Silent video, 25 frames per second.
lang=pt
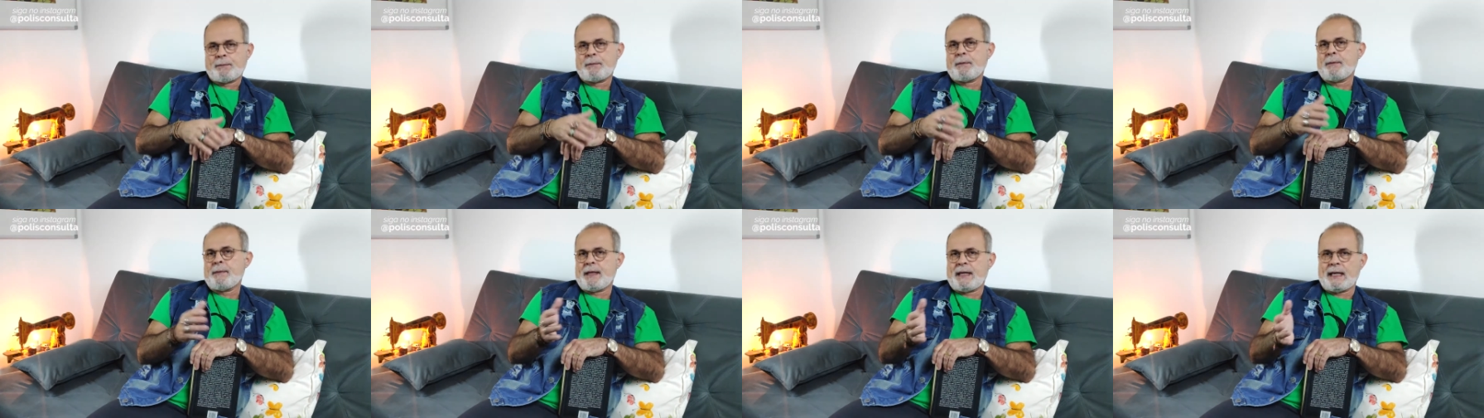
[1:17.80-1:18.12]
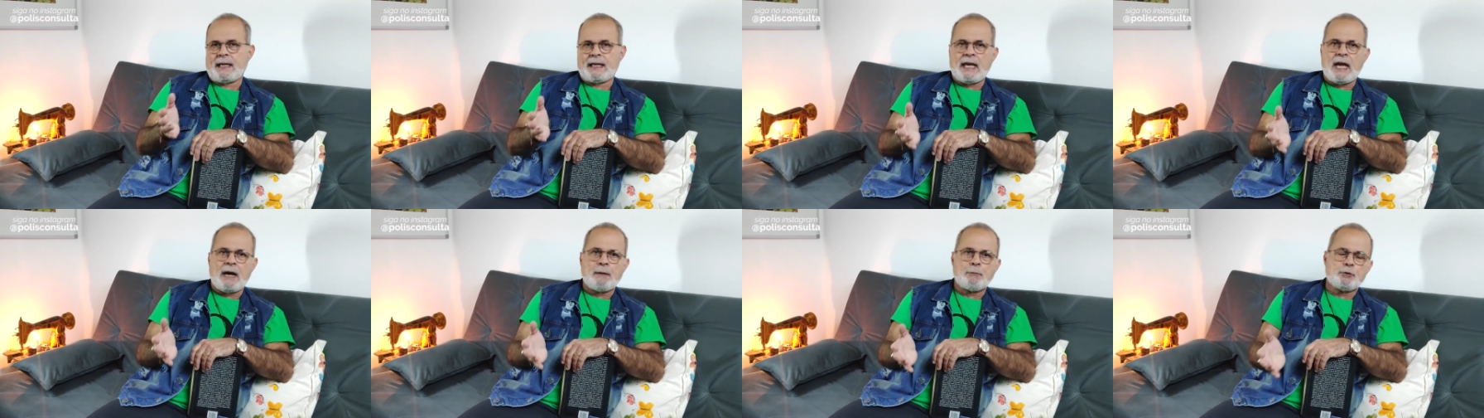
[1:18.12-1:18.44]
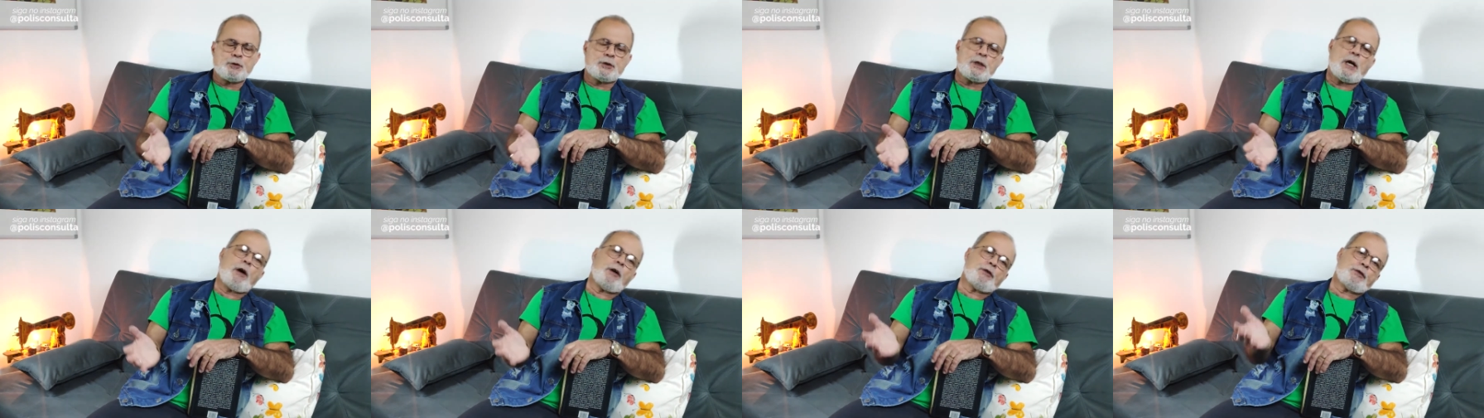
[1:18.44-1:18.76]
Primeira Guerra
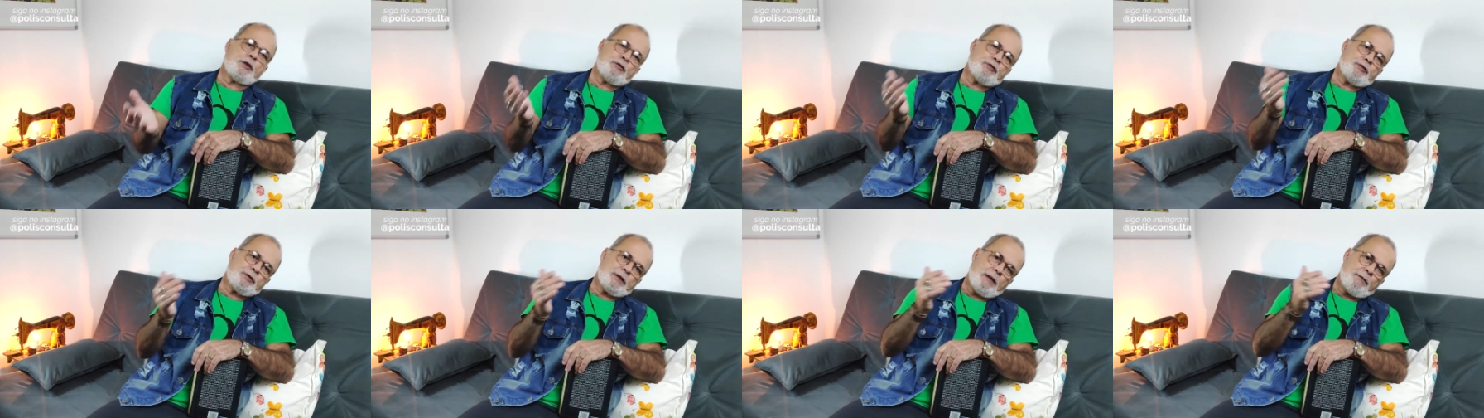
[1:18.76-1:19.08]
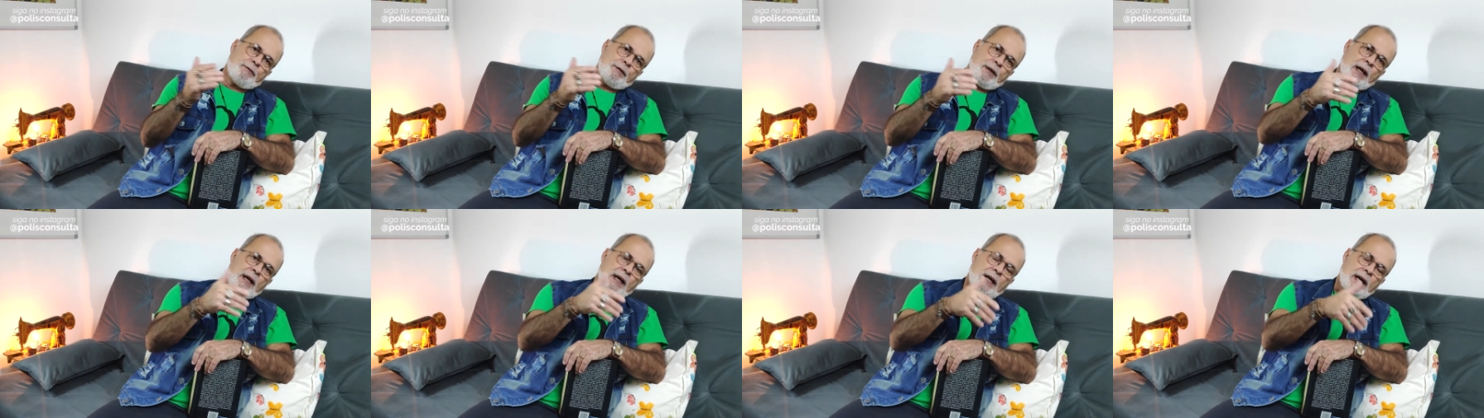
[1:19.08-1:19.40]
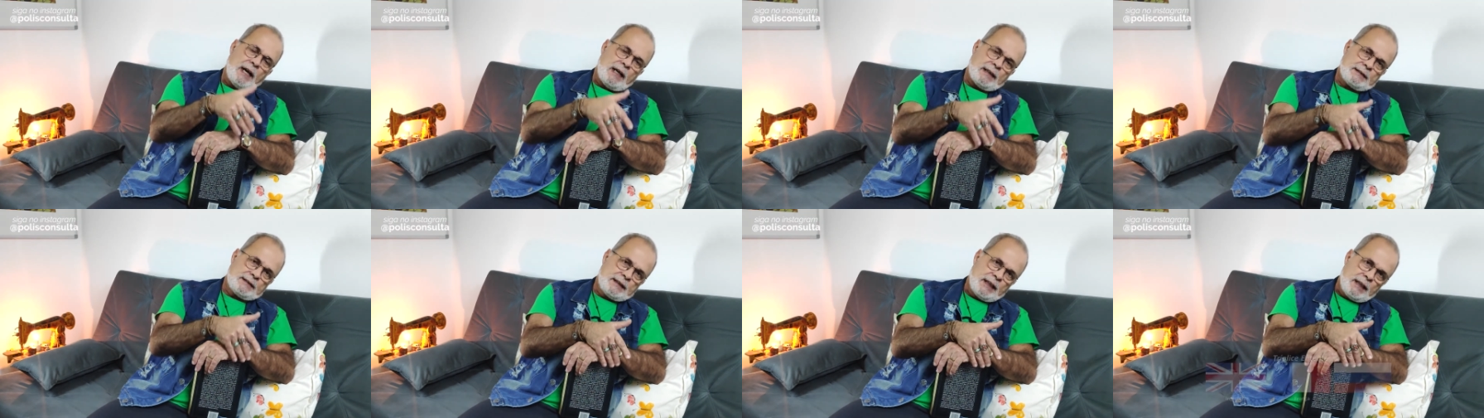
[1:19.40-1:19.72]
Mundial, a gente teve
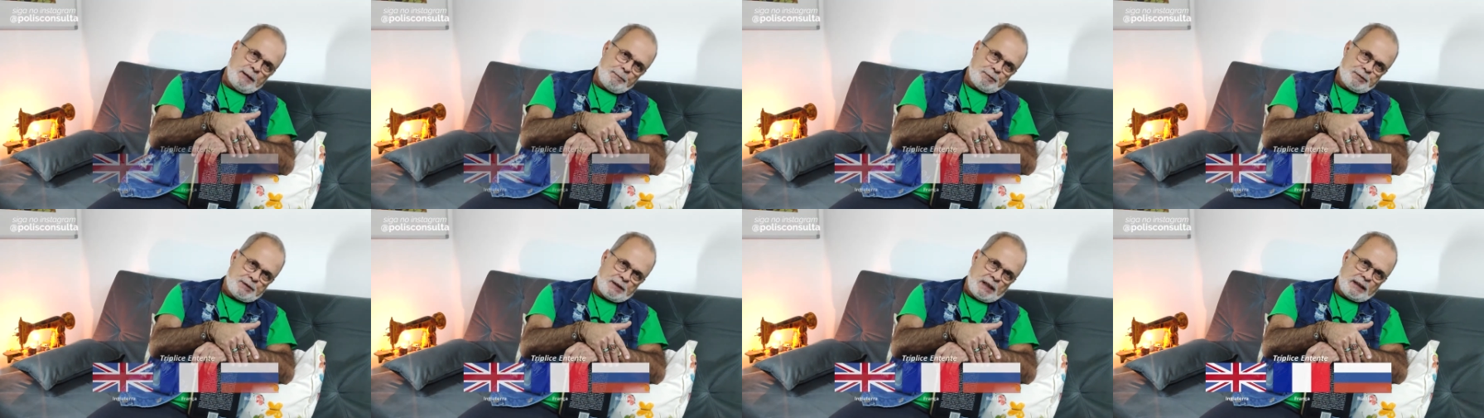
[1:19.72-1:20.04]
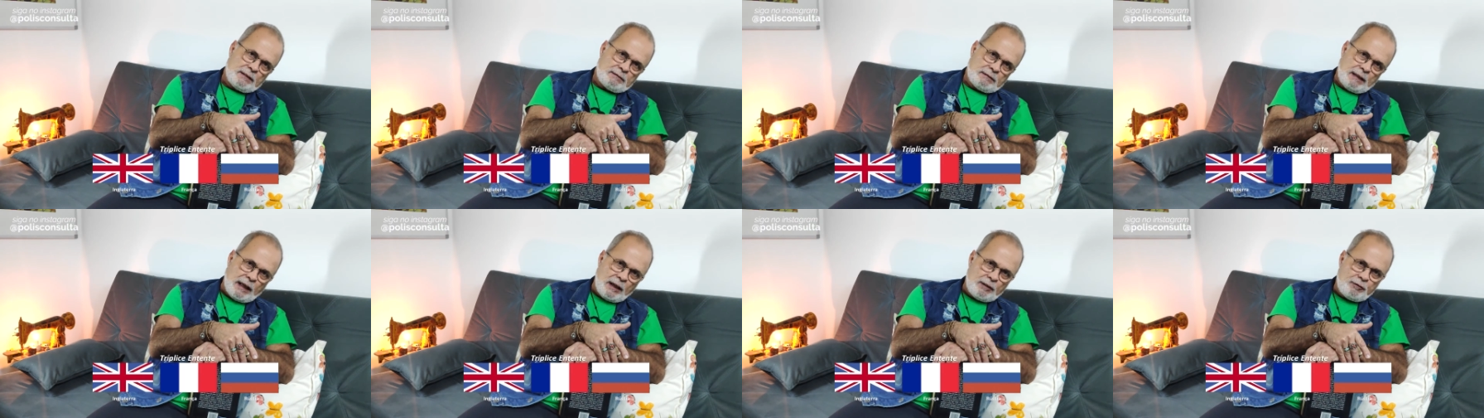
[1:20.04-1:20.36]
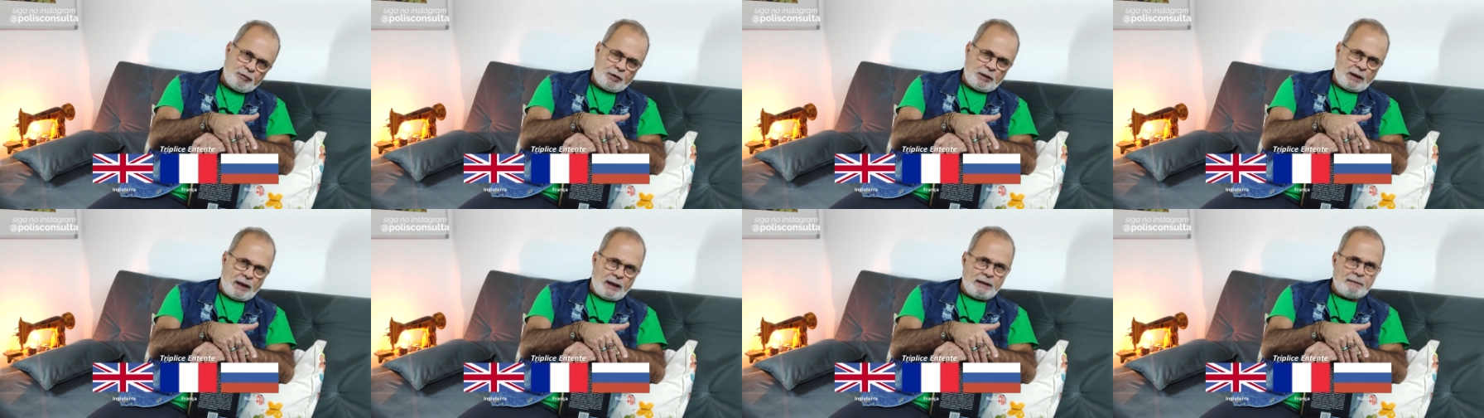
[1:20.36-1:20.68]
a Tríplice
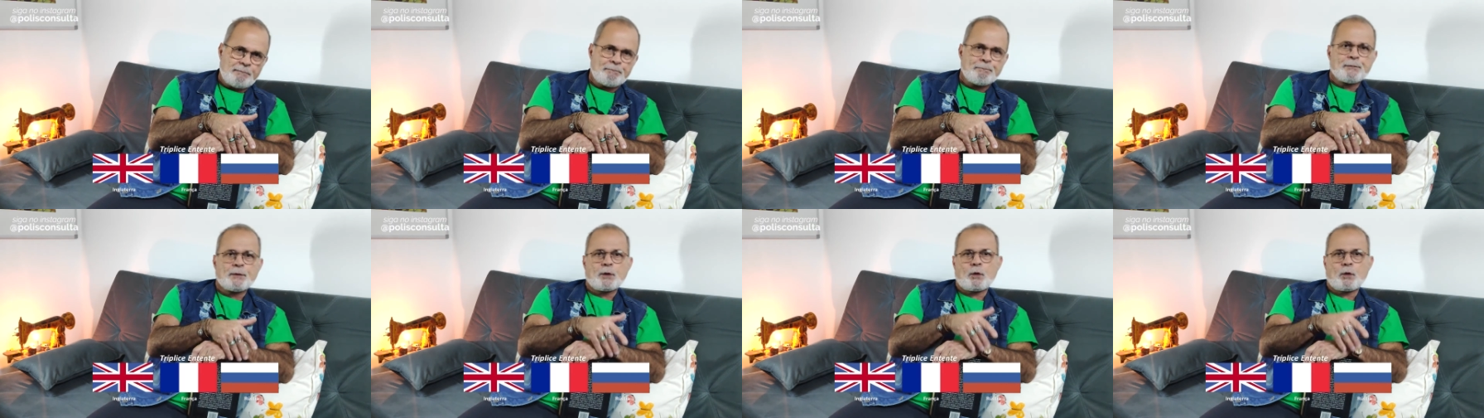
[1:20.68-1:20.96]
Entente né,